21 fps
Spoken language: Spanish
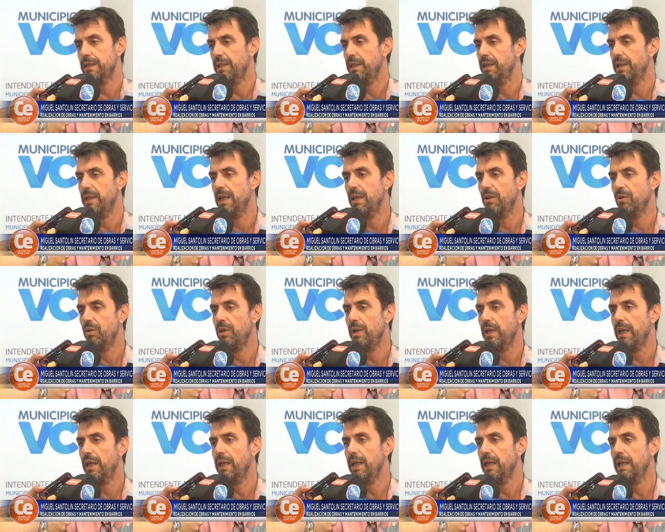generado
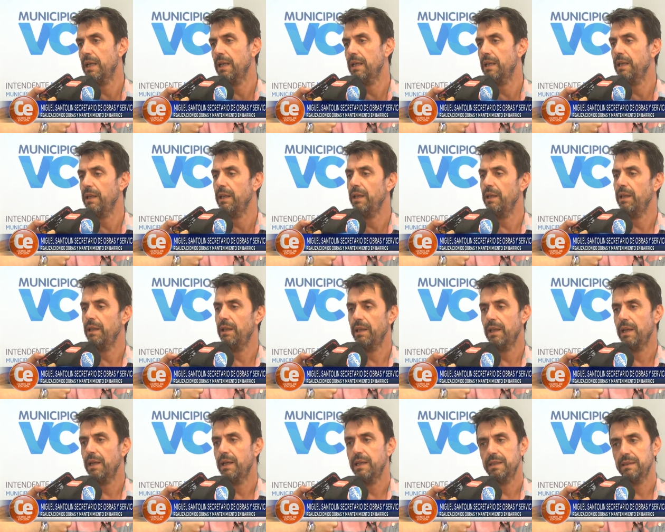en la
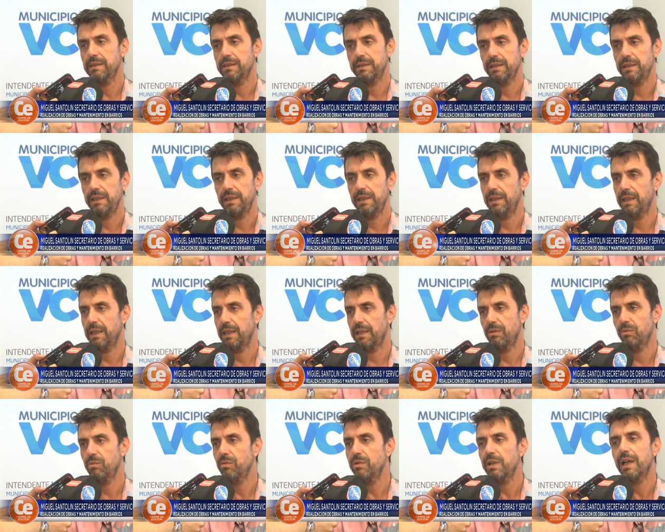edad de
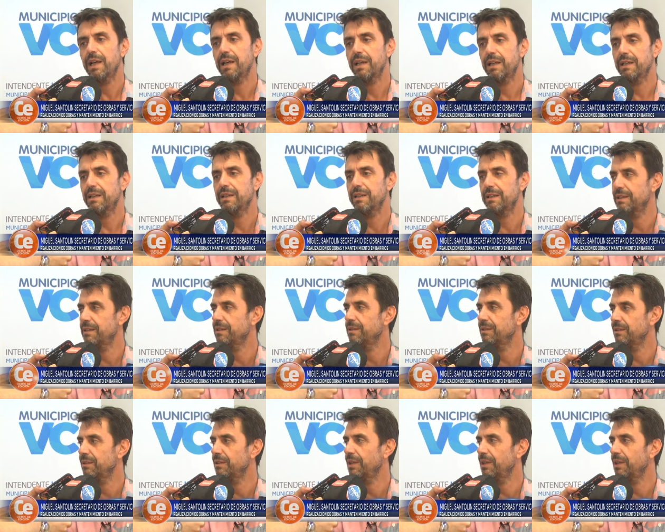algunas,